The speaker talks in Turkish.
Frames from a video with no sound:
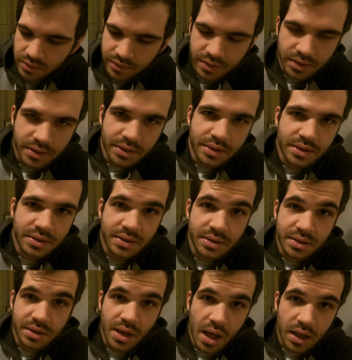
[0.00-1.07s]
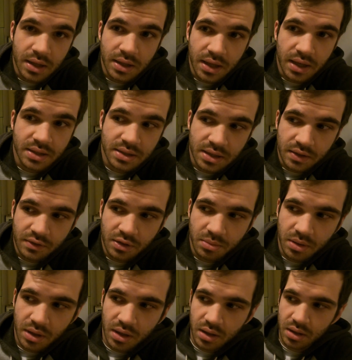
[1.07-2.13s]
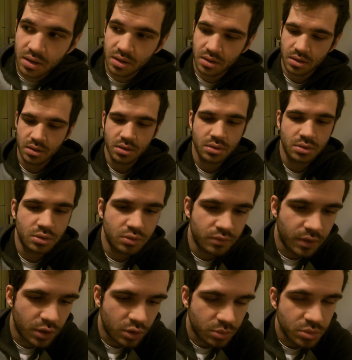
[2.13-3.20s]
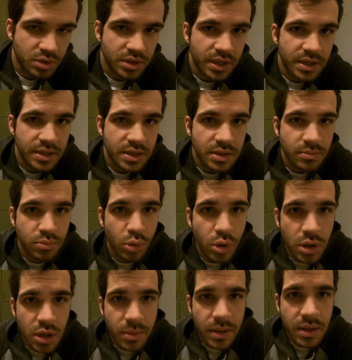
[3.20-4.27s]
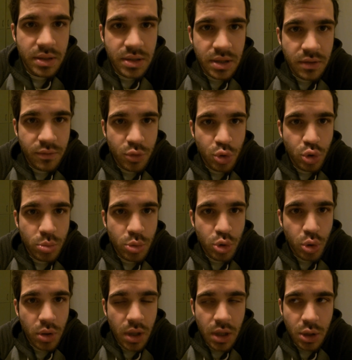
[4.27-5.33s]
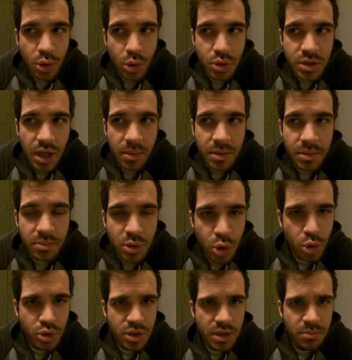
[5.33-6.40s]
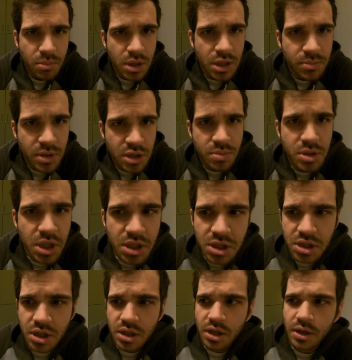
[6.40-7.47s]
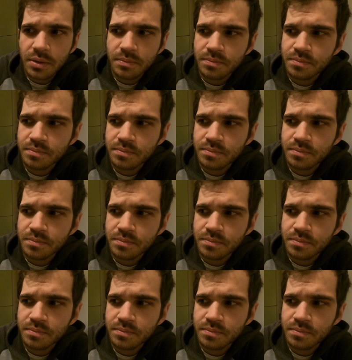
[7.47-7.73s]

Evet. Geldik en sevdiğim yere. Şu Venom'un zehrine. Bu arada ben size vücudumun son halini göstermedim. Bir göstereyim bakayım nasıl bir şey çıkacak ya.